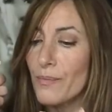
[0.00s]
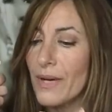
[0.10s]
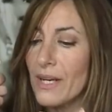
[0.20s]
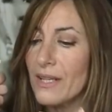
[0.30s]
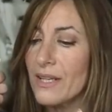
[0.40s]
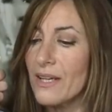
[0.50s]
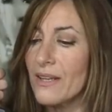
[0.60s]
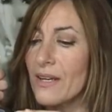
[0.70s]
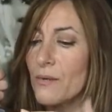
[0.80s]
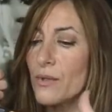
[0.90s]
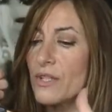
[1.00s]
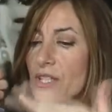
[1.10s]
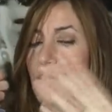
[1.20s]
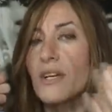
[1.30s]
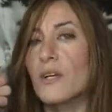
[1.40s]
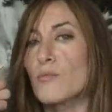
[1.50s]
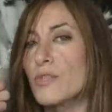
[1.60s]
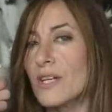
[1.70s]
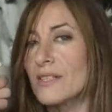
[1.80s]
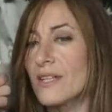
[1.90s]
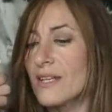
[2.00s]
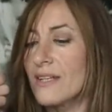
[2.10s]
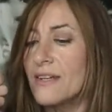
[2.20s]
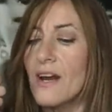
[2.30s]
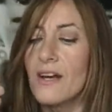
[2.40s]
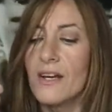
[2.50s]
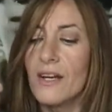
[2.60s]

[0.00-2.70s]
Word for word: para el día a día. Bueno, ya sabéis que muchas las tenéis ya.